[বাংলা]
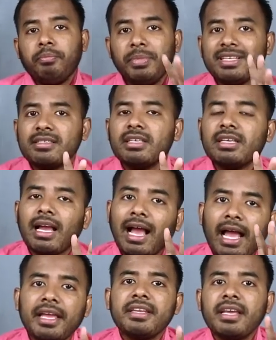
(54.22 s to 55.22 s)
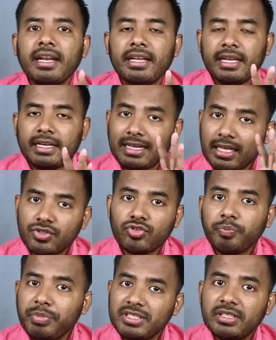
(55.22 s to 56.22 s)
বেসিক আইডিয়া নেই একটা
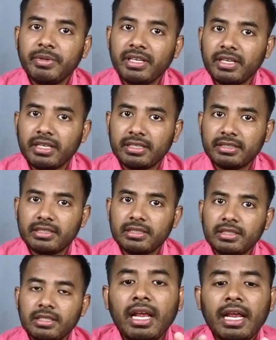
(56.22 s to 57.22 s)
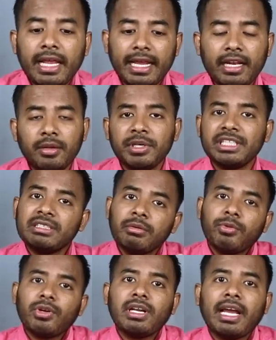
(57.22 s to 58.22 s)
কাস্টম পিসি বিল্ডের ক্ষেত্রে এখানে
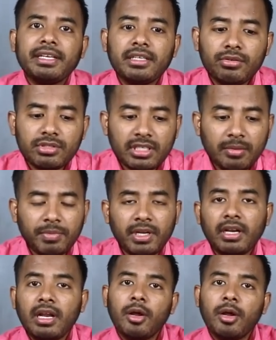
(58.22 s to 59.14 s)
ম্যাক্সিমাম লোকের আইডিয়া হচ্ছে আপনার